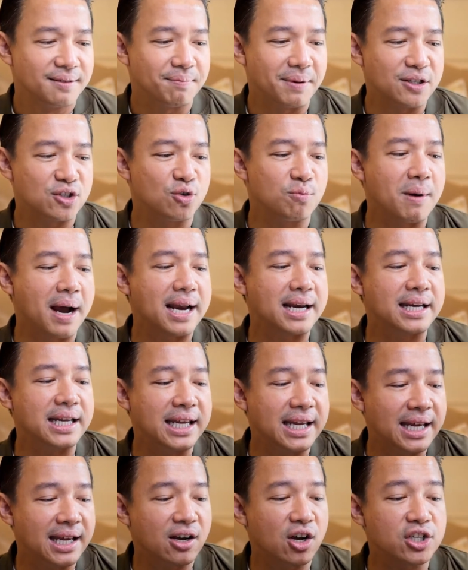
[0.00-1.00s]
ปัจจุบัน
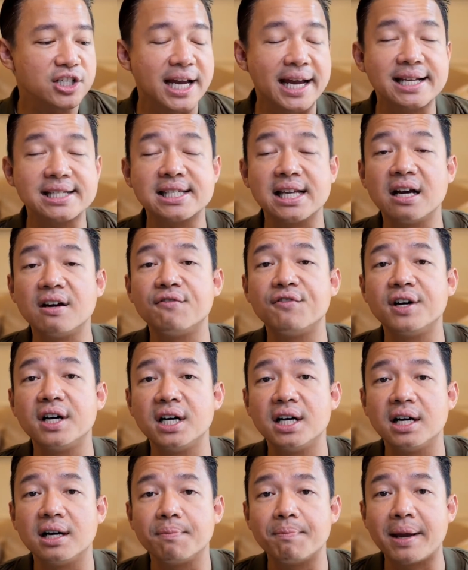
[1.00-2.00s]
นี้ก็ใช้เซิร์ฟเว
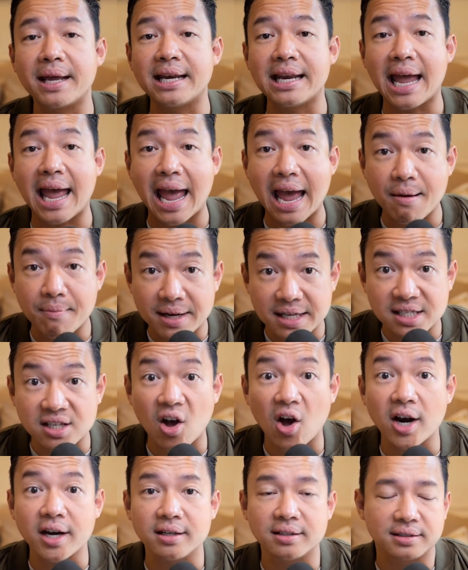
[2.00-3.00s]
อร์เป็น
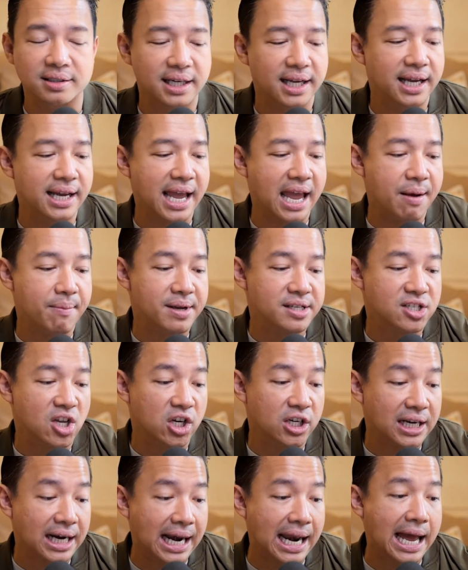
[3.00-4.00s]
Amazon นะ
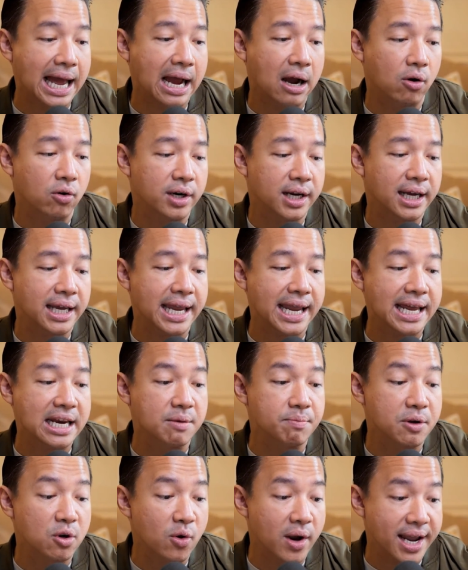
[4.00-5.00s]
Amazon Cloud นะ
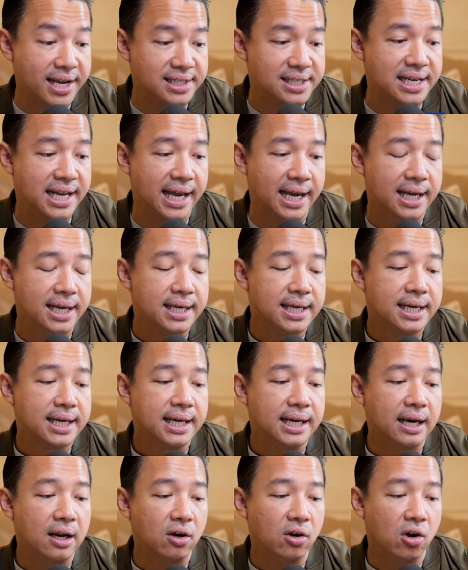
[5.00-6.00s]
AWS เนี่ย
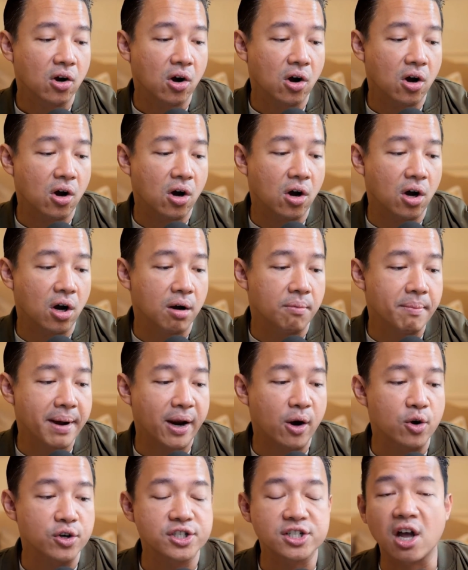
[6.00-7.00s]
แล้วก็
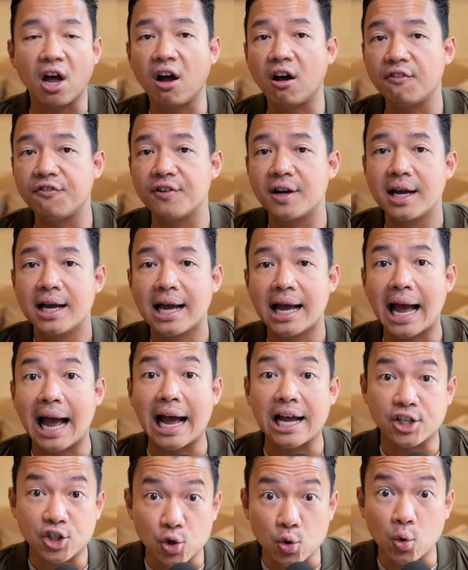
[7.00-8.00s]
Microsoft
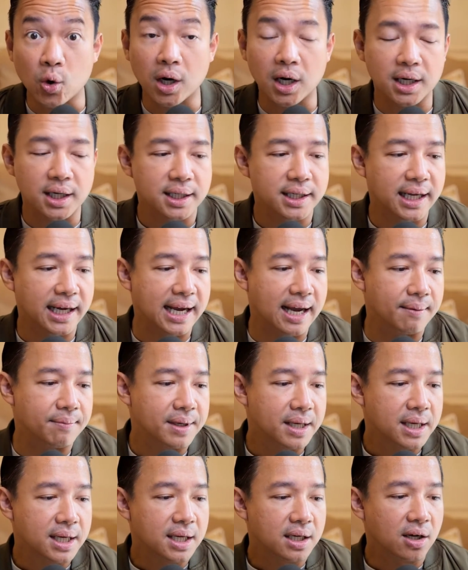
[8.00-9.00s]
Azure นะครับ
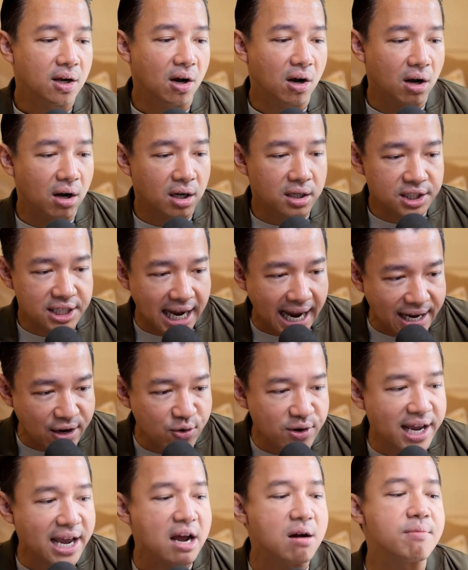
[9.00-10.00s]
ก็ใช้อ
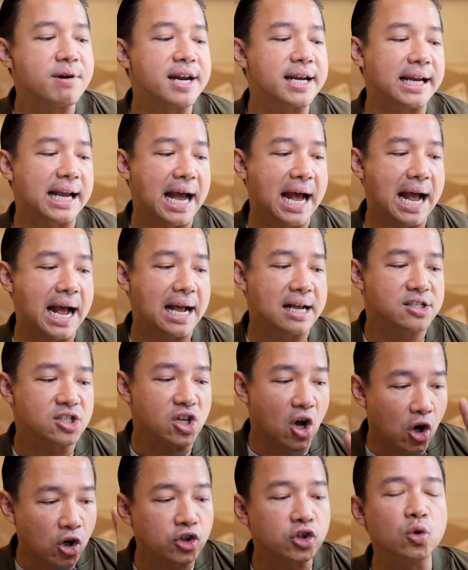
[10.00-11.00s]
ยู่ในอเมริกา
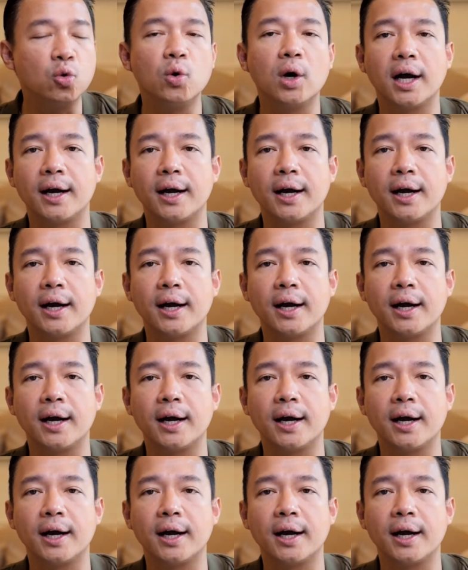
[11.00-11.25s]
2ตัว